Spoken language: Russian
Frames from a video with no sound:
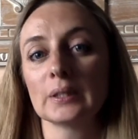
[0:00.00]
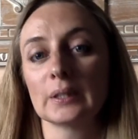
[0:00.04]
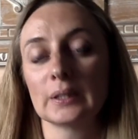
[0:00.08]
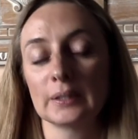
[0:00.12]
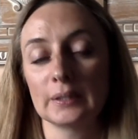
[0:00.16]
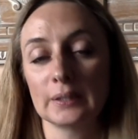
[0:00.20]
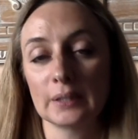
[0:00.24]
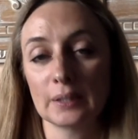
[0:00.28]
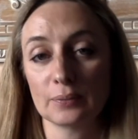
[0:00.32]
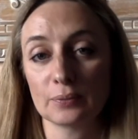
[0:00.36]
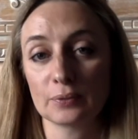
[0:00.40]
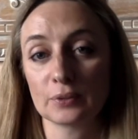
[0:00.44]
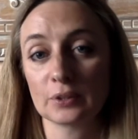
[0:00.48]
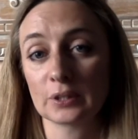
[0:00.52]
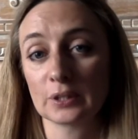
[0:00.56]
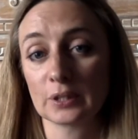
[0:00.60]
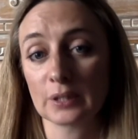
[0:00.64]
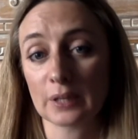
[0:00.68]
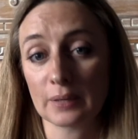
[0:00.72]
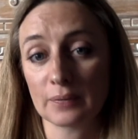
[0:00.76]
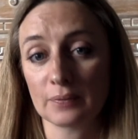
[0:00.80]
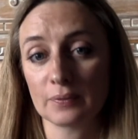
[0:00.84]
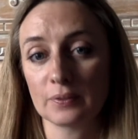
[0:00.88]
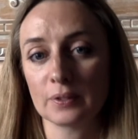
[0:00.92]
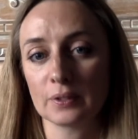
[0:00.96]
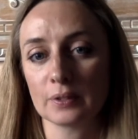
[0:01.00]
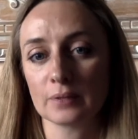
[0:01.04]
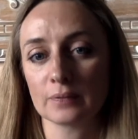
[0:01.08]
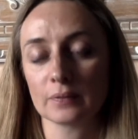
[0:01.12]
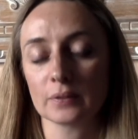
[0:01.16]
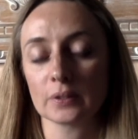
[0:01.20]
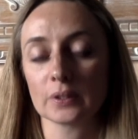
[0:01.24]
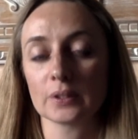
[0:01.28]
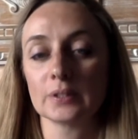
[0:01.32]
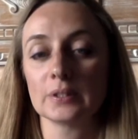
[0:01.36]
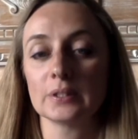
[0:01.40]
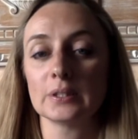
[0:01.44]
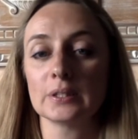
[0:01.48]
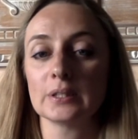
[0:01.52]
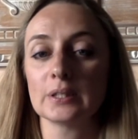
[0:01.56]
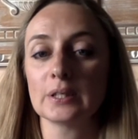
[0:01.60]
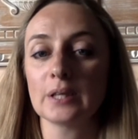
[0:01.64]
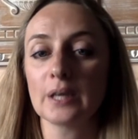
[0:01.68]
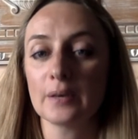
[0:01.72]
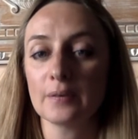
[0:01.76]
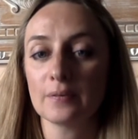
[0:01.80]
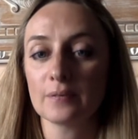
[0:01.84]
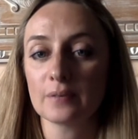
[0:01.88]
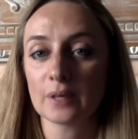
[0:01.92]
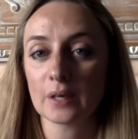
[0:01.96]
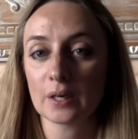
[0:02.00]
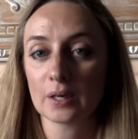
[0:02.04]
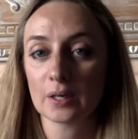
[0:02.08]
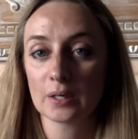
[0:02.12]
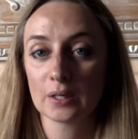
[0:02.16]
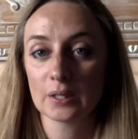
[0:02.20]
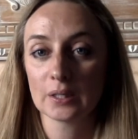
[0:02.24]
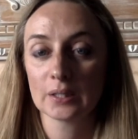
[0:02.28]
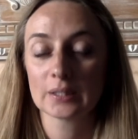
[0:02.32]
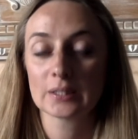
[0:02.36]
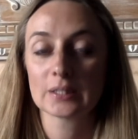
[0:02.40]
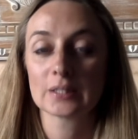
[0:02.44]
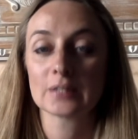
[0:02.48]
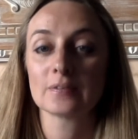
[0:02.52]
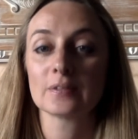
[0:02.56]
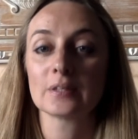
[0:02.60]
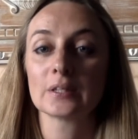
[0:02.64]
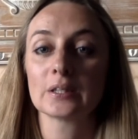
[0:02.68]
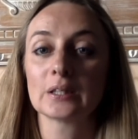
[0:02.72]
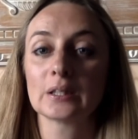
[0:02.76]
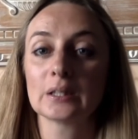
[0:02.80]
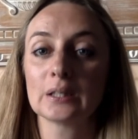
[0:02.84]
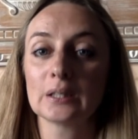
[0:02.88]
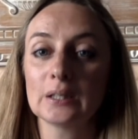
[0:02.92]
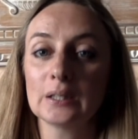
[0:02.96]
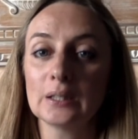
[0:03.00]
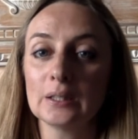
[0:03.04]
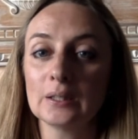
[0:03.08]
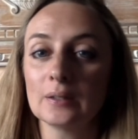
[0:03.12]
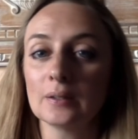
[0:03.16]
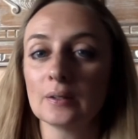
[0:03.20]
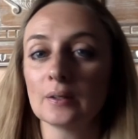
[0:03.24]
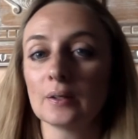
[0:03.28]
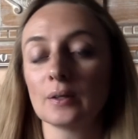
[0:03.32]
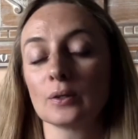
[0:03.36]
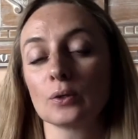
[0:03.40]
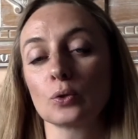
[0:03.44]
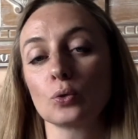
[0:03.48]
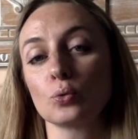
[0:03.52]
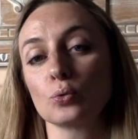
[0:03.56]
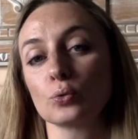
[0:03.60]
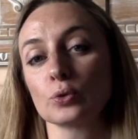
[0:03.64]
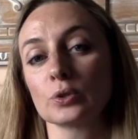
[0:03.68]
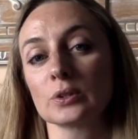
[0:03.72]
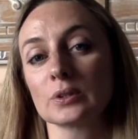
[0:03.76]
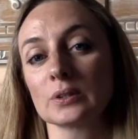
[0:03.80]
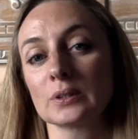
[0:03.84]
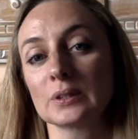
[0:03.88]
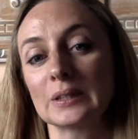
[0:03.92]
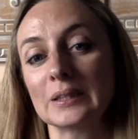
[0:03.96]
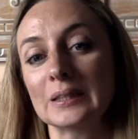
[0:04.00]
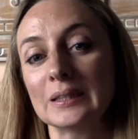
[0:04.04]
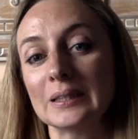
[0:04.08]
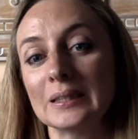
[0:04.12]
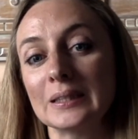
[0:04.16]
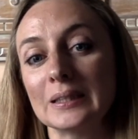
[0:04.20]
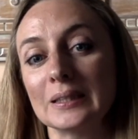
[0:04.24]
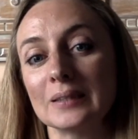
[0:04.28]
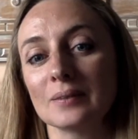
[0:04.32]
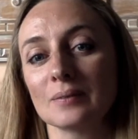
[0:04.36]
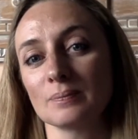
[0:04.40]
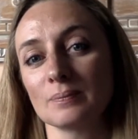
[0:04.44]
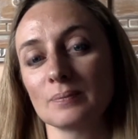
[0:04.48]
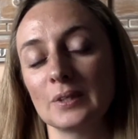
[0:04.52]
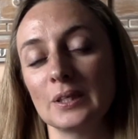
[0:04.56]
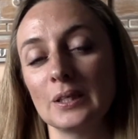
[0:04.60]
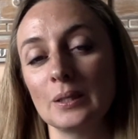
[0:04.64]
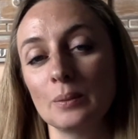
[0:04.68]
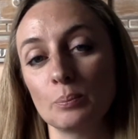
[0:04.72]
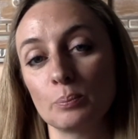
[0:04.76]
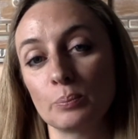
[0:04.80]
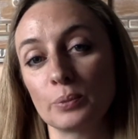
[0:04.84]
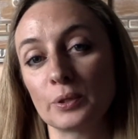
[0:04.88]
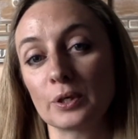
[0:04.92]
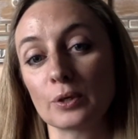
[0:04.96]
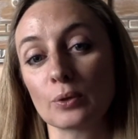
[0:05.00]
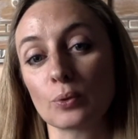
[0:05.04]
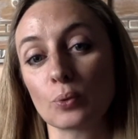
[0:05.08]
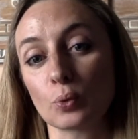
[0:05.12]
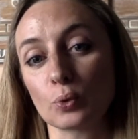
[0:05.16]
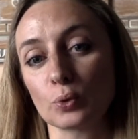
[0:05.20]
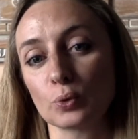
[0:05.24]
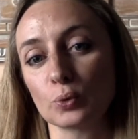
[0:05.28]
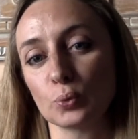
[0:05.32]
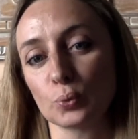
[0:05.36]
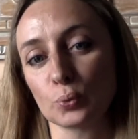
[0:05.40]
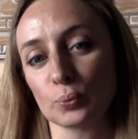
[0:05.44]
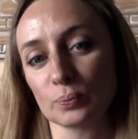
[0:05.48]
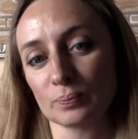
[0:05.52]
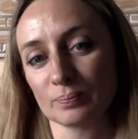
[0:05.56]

Я фотографировала деревья, цветы, кусты и природу.